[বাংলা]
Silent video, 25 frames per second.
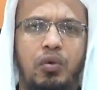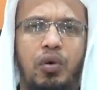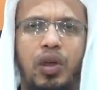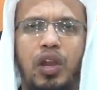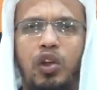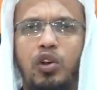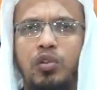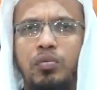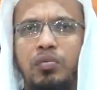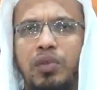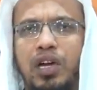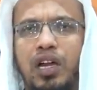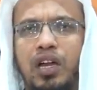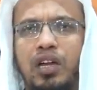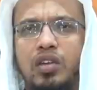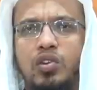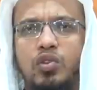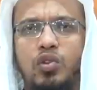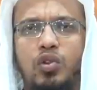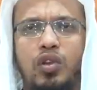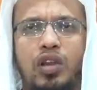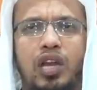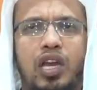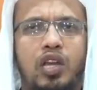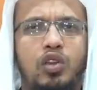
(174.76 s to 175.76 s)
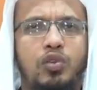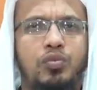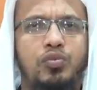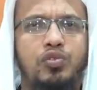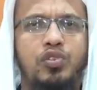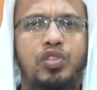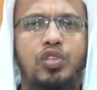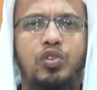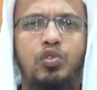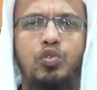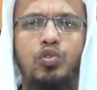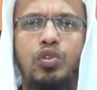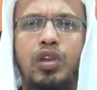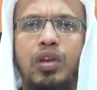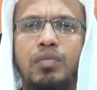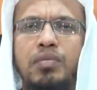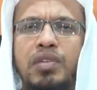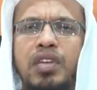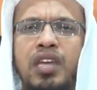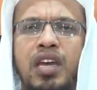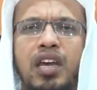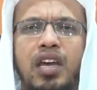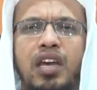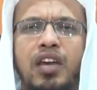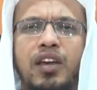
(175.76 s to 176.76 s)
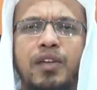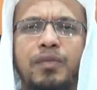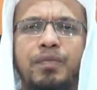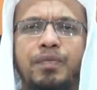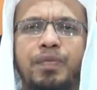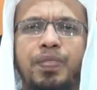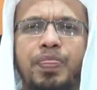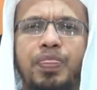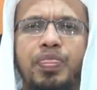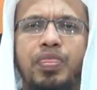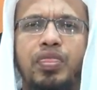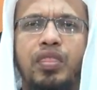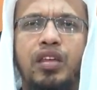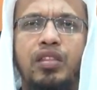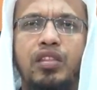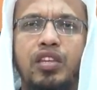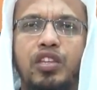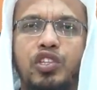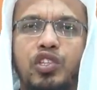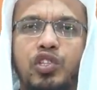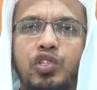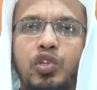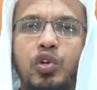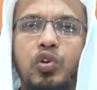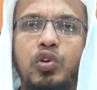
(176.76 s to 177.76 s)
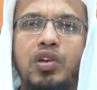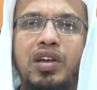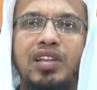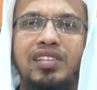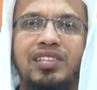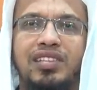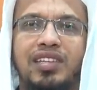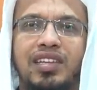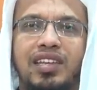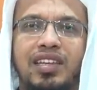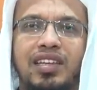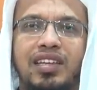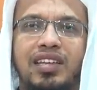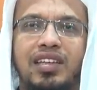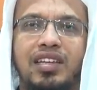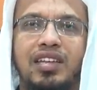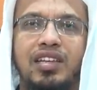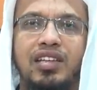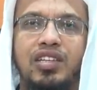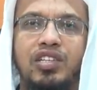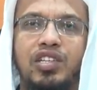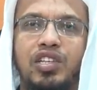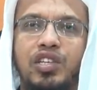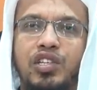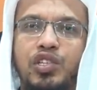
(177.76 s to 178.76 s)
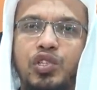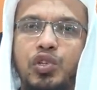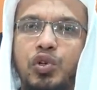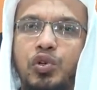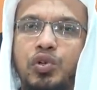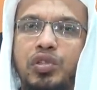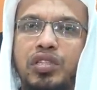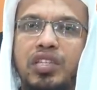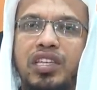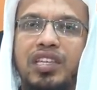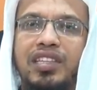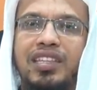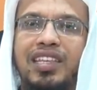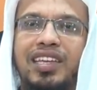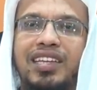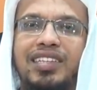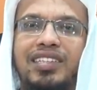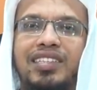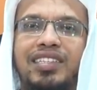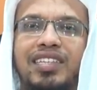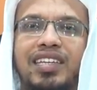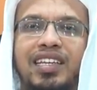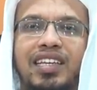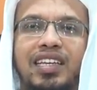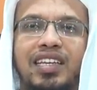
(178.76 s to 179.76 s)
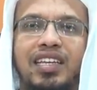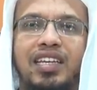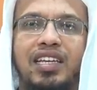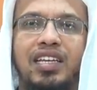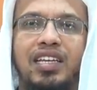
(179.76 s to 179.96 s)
আইনুল্লাহ সিরুনা বিহা তাদের চোখ আছে সে চোখ দিয়ে দেখছে